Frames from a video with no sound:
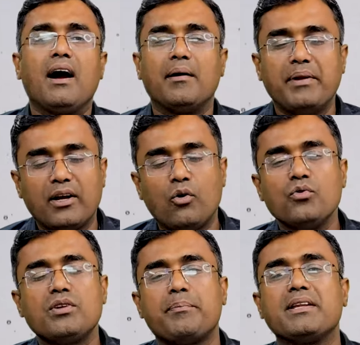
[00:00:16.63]
हमने
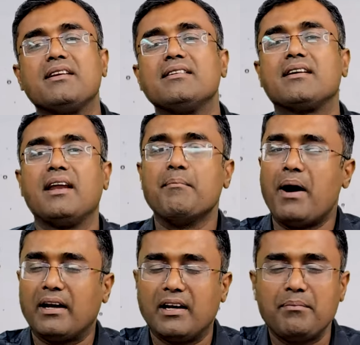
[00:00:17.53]
कौन सा परचेज करें
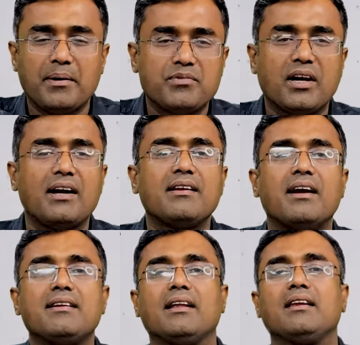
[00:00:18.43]
मार्केट में आप जगह
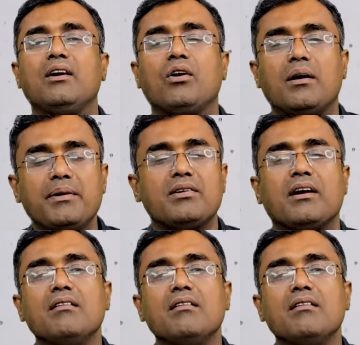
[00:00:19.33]
जगह जाते हैं और हमेशा